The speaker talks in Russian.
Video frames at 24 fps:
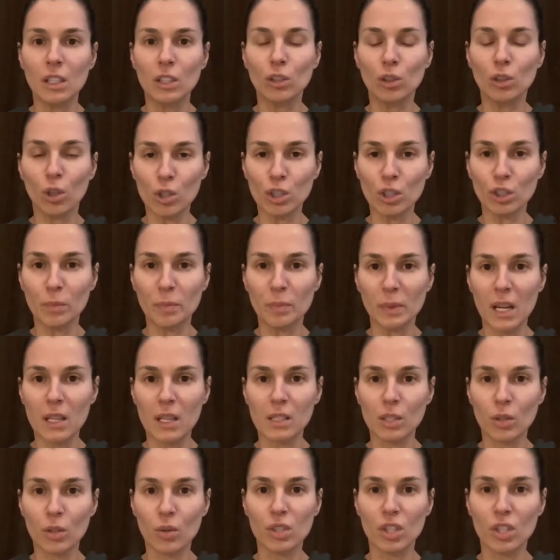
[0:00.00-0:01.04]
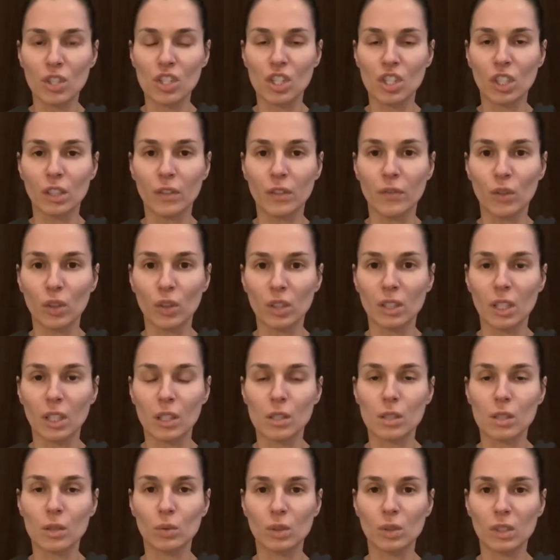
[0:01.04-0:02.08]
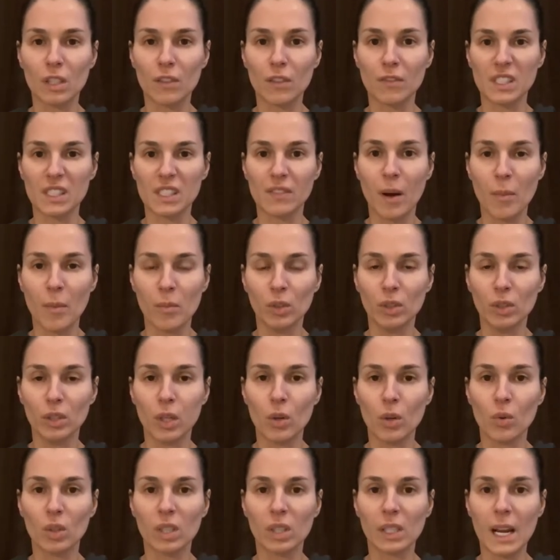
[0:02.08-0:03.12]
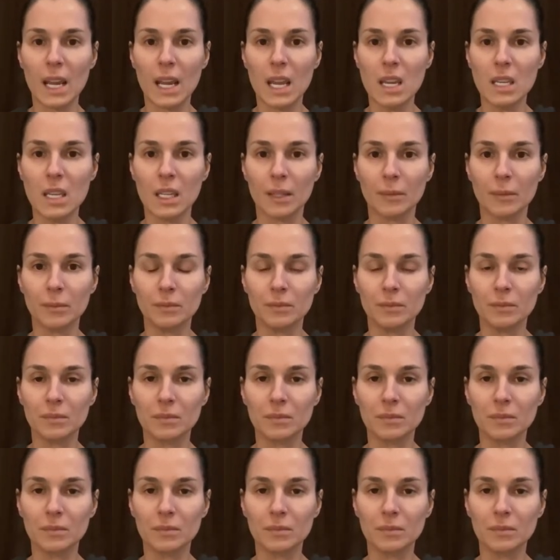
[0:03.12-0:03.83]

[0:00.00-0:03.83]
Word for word: То, что происходит четвертые сутки в свободной Украине,